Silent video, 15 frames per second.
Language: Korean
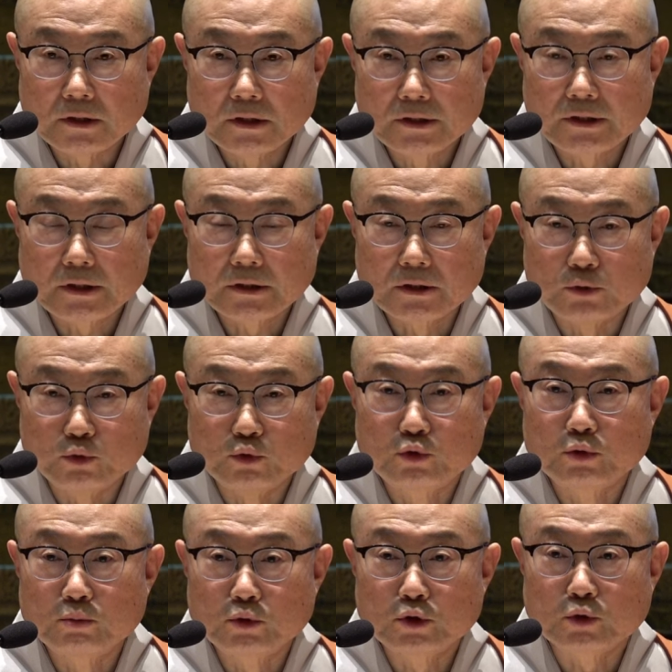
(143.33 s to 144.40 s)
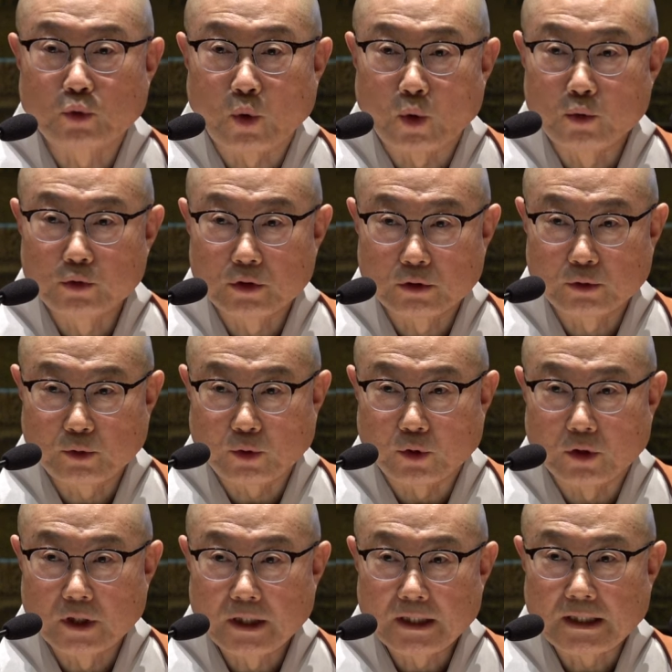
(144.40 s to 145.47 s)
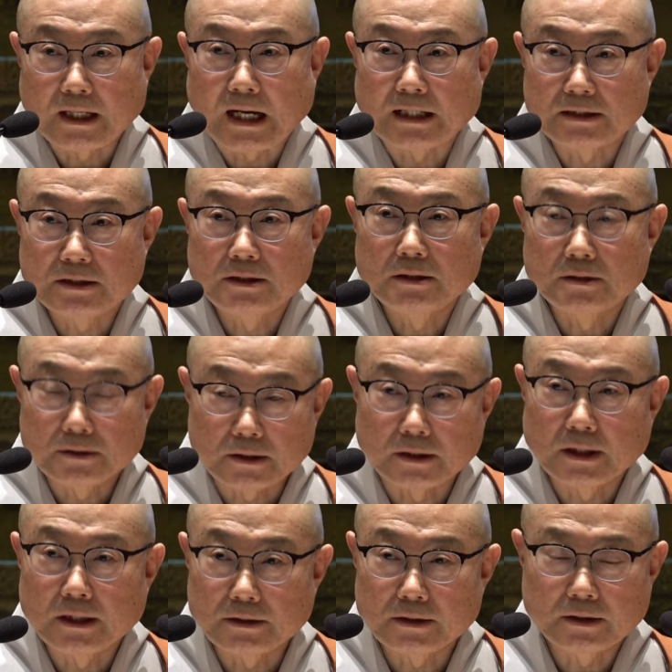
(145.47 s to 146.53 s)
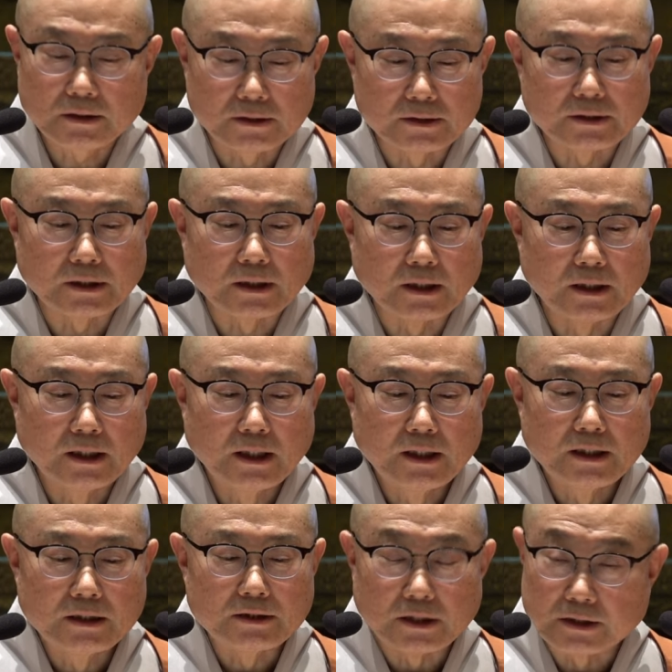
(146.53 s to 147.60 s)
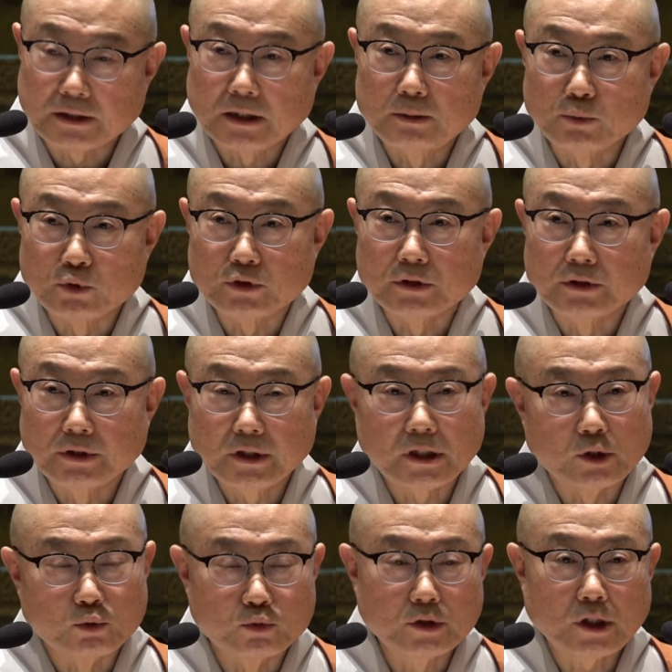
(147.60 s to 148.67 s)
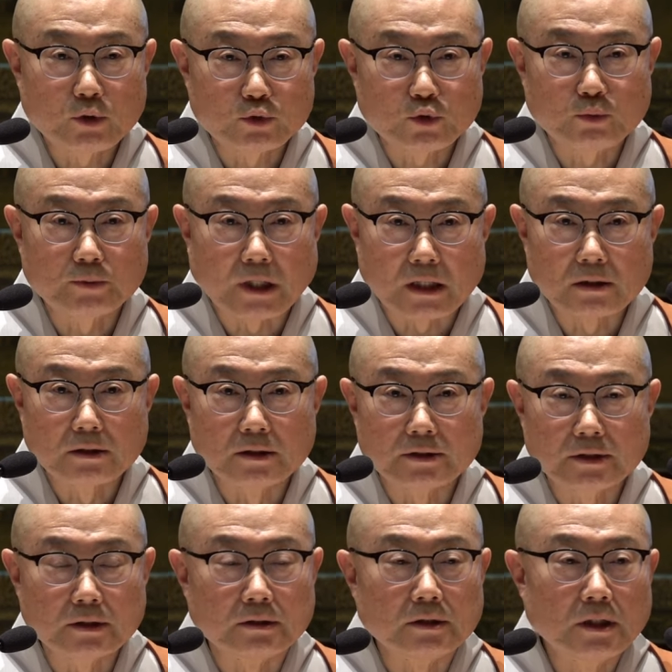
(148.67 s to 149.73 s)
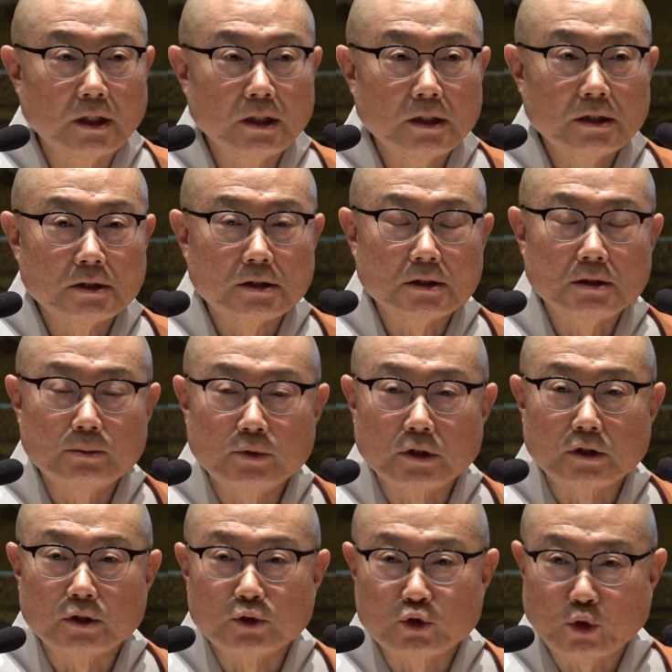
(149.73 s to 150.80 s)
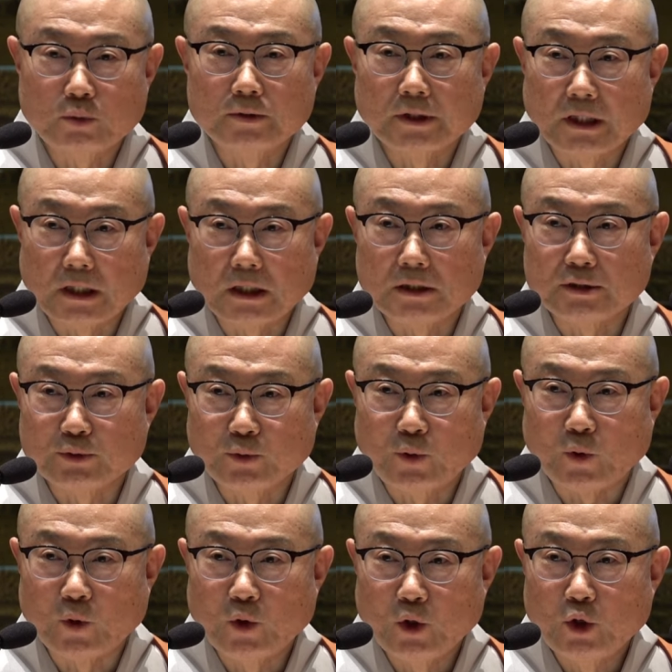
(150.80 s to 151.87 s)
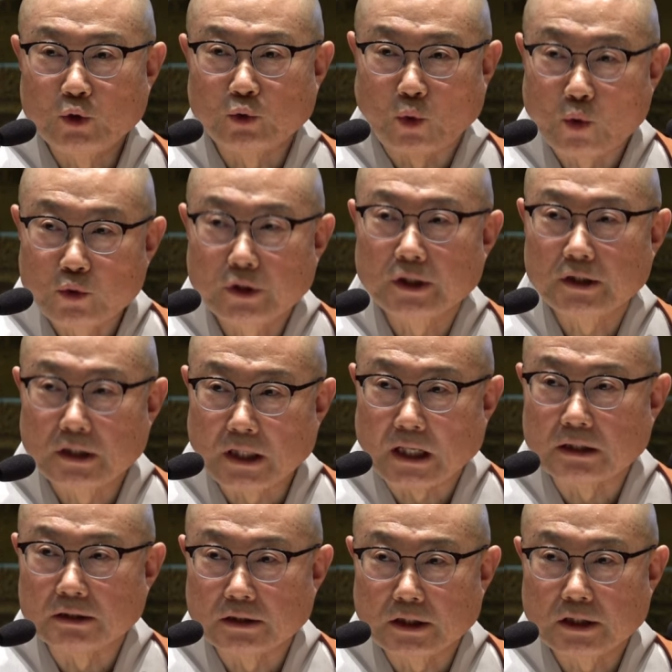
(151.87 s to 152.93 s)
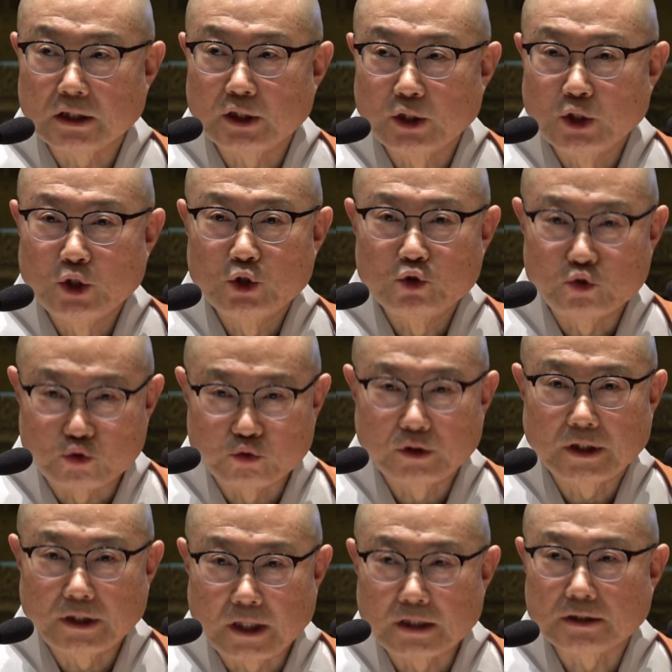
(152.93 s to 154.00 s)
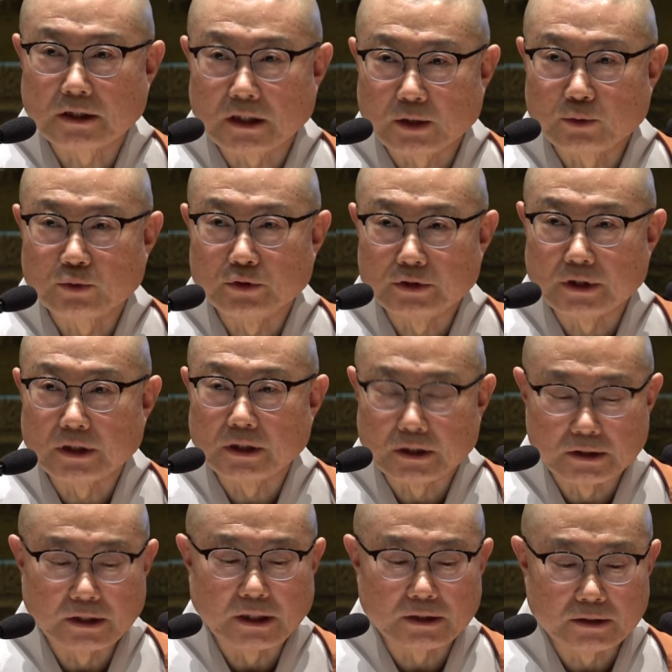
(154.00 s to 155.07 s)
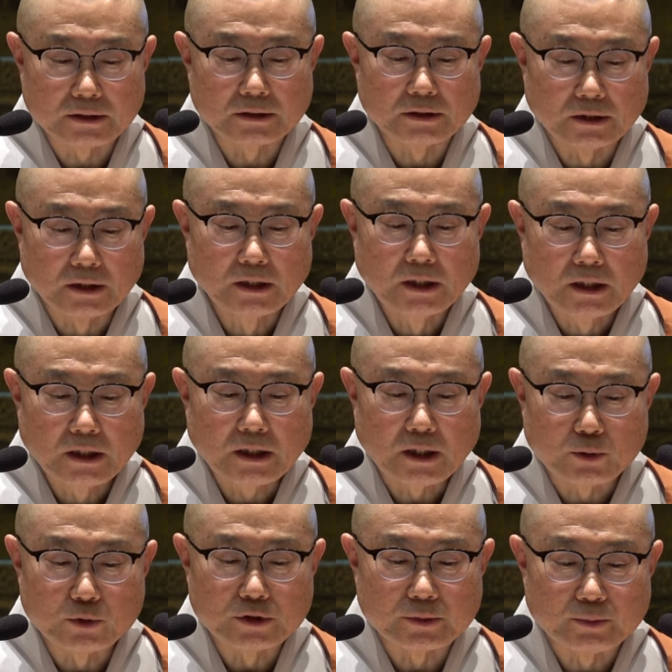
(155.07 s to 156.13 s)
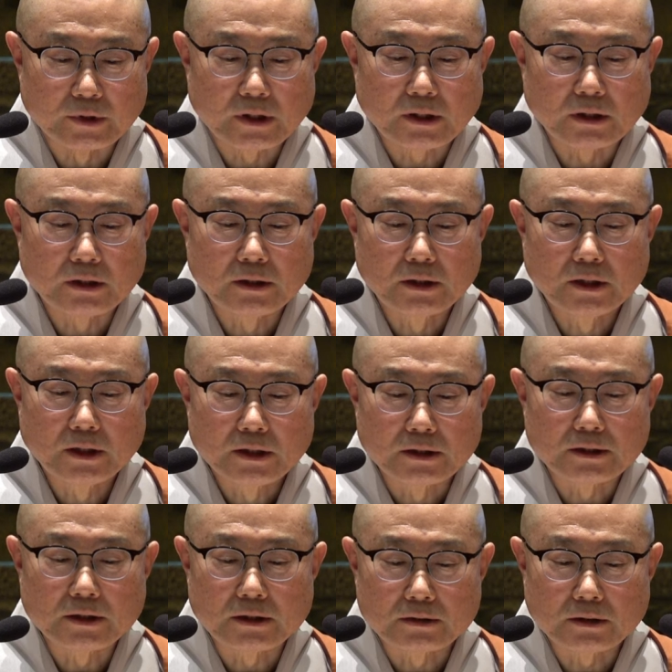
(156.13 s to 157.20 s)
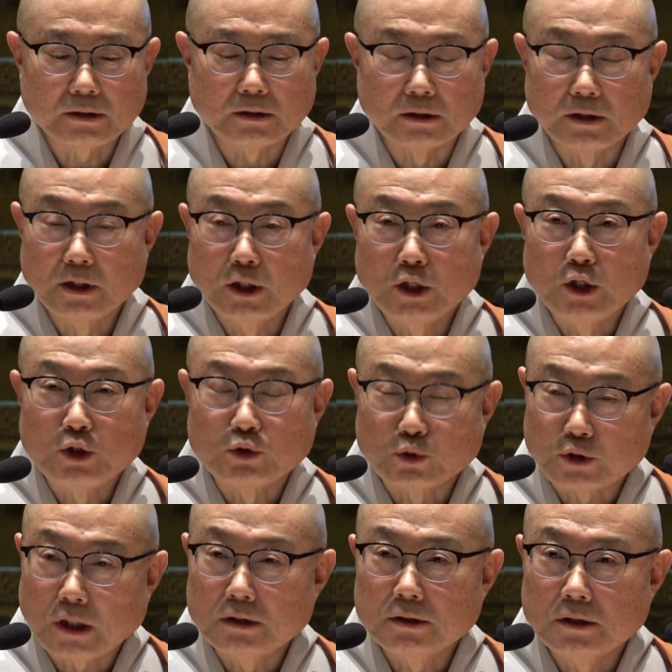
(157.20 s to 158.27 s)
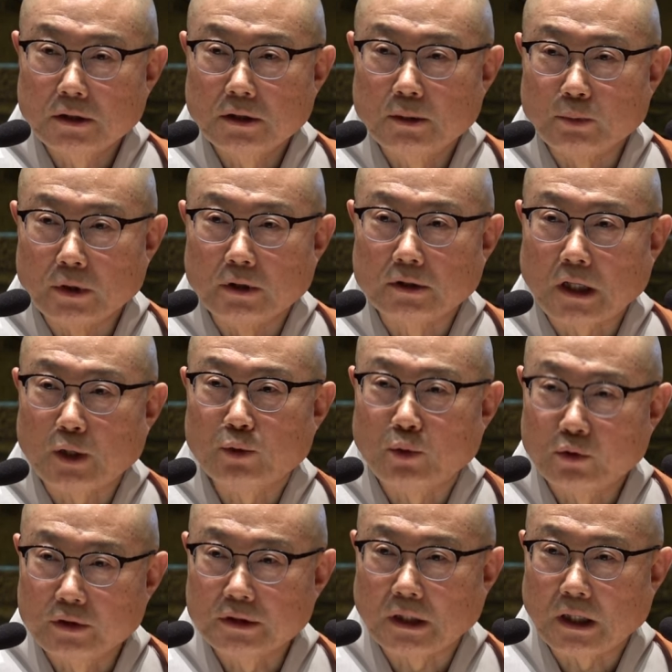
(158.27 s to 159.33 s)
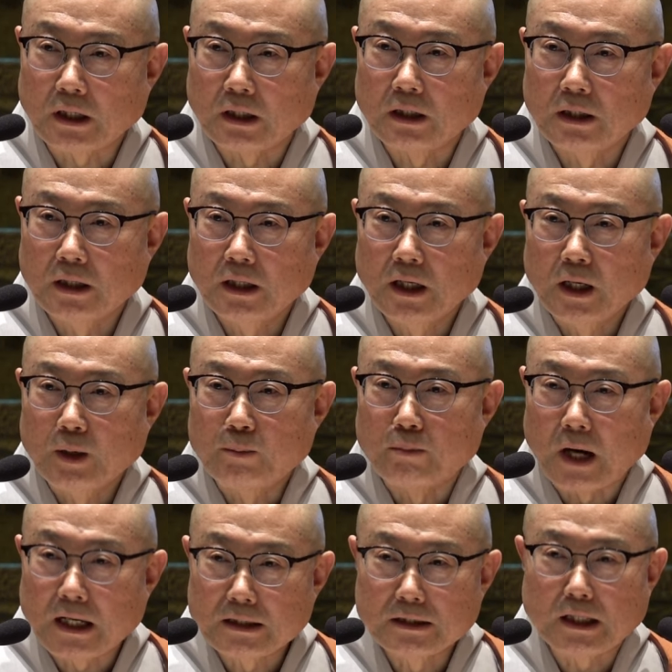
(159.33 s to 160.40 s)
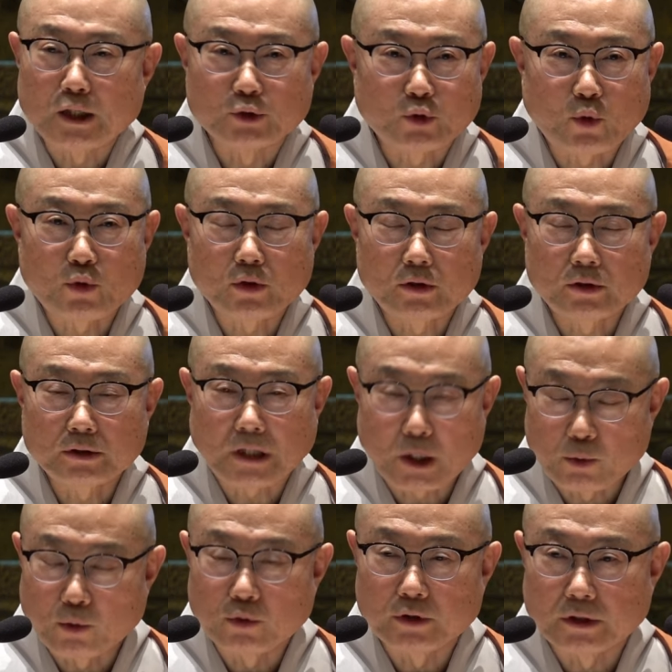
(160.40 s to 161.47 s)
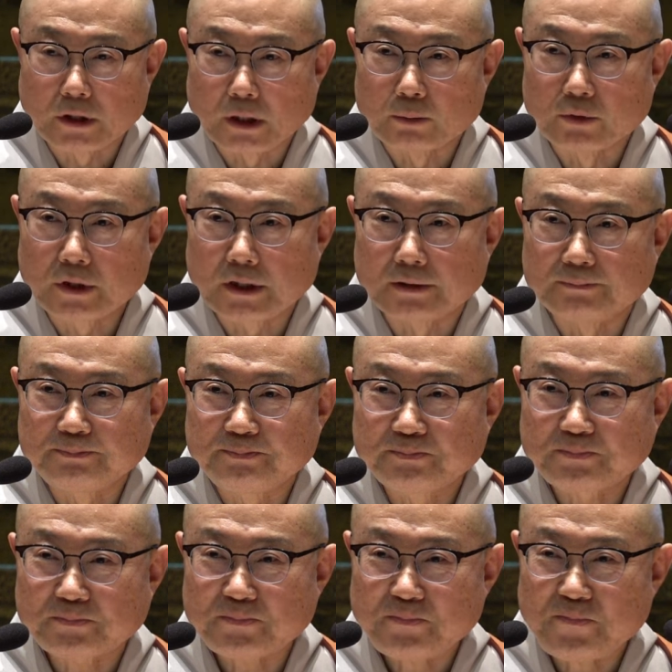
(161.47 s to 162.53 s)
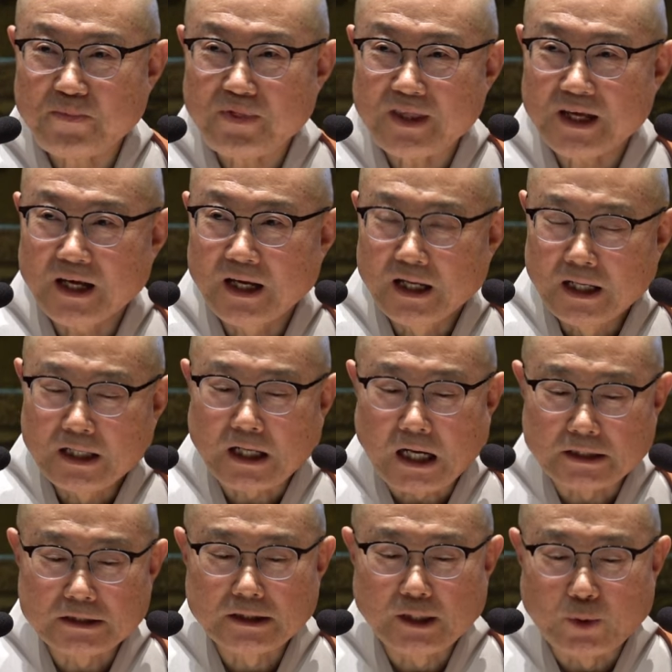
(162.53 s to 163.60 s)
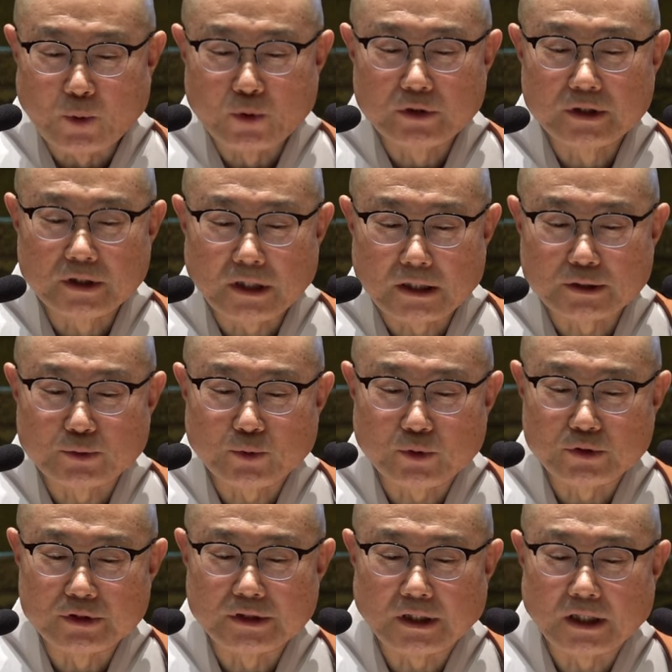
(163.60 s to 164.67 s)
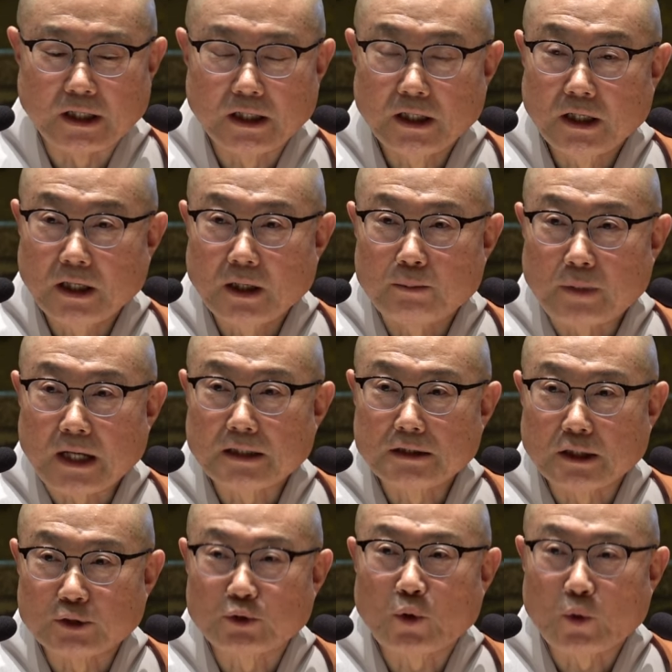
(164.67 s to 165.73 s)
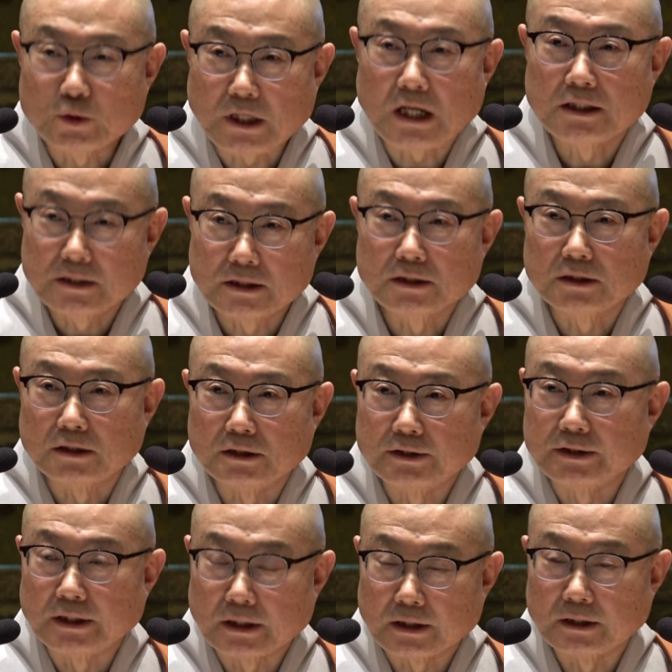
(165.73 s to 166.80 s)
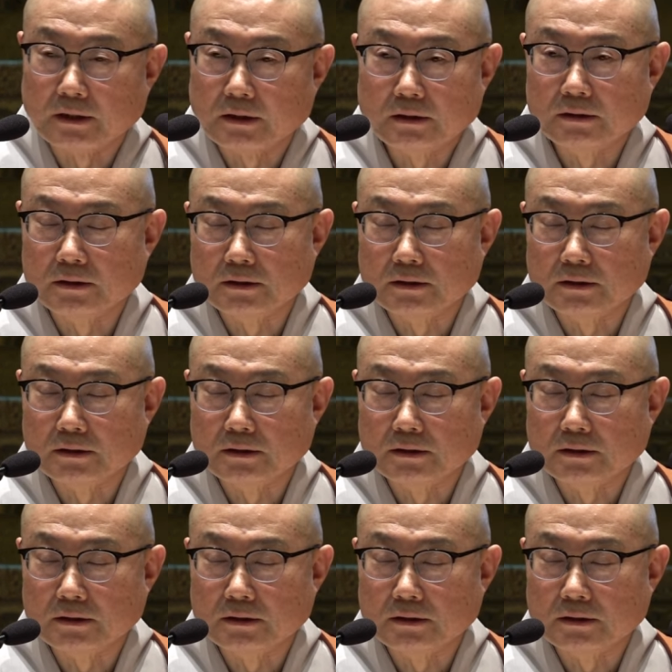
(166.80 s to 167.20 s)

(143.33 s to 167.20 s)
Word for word: 일체의 유주무주 고운들도 같이 청해서 이제 제사를 모시는데, 우리하고 좀 다른 것은 스님들을 초빙해가지고 독경을 하는 게 주된 행사라고 이제 이야기를 하고 있습니다. 그래서 조상들이 뭐 타고 오느냐, 말이나 소를 타고 오기 때문에 가지나 오이를 가지고 이제 말이나 소 장식을 이렇게